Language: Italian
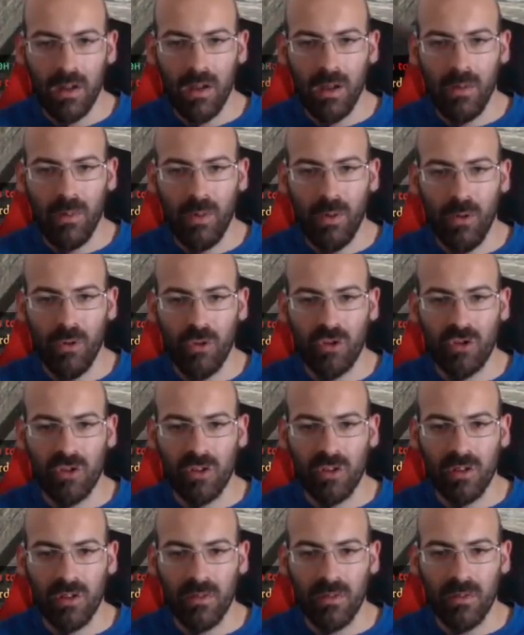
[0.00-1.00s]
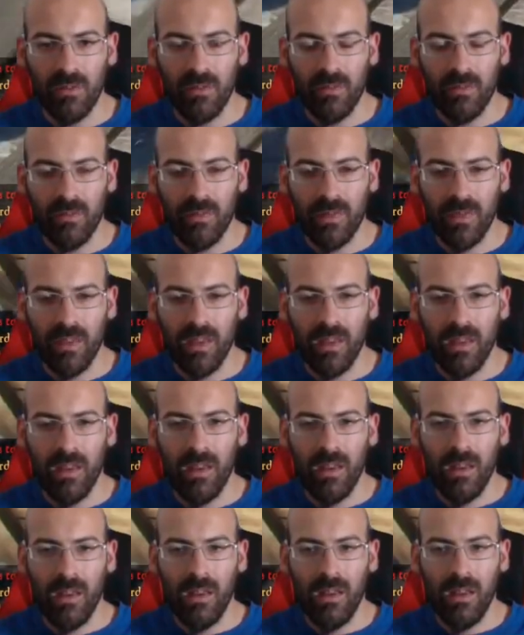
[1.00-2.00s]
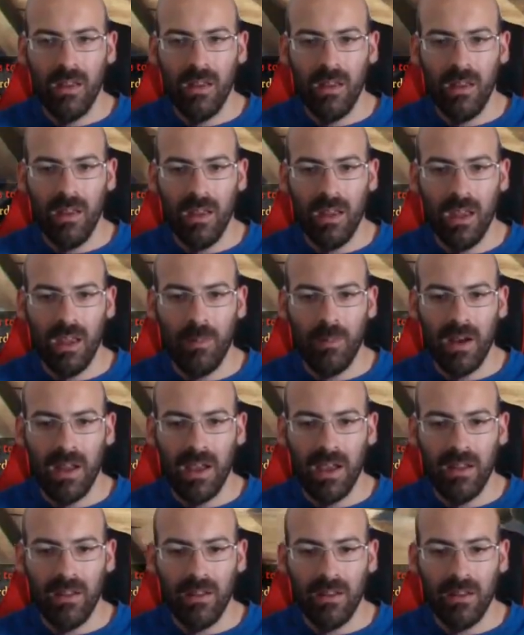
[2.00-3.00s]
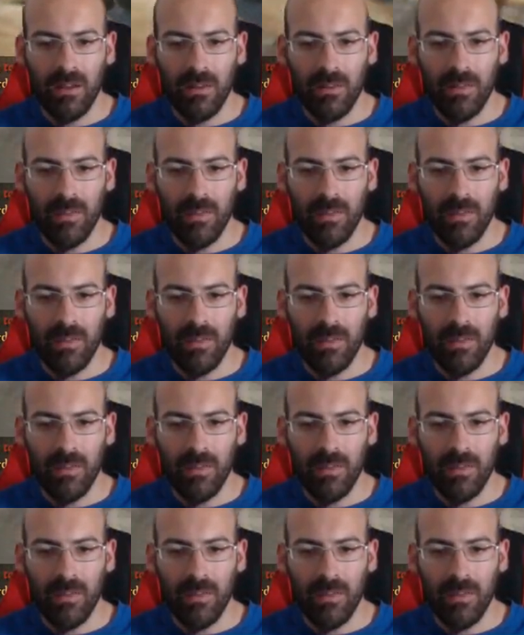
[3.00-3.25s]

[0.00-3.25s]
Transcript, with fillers: Push. E keep lider.